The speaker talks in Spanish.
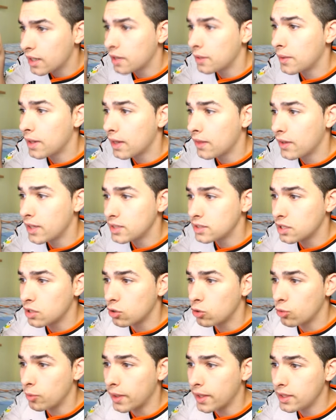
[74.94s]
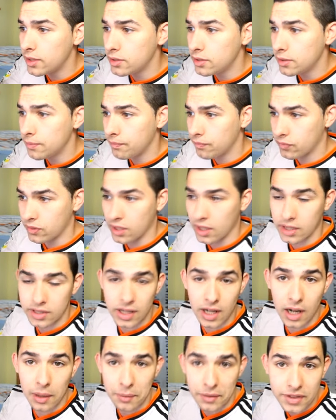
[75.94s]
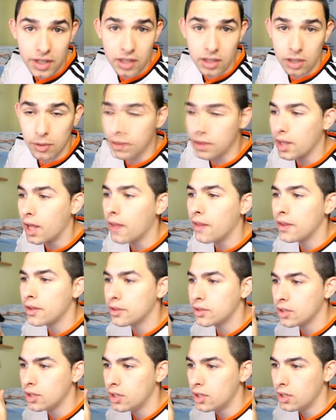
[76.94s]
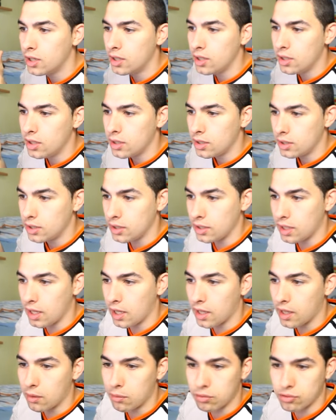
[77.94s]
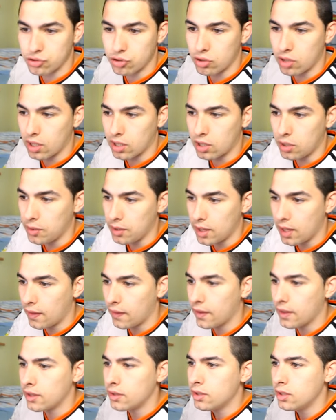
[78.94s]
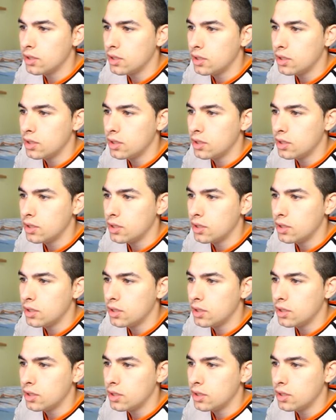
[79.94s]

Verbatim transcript: arriba a la derecha, como veis, te sale mis actividades. Y ahí pues son actividades.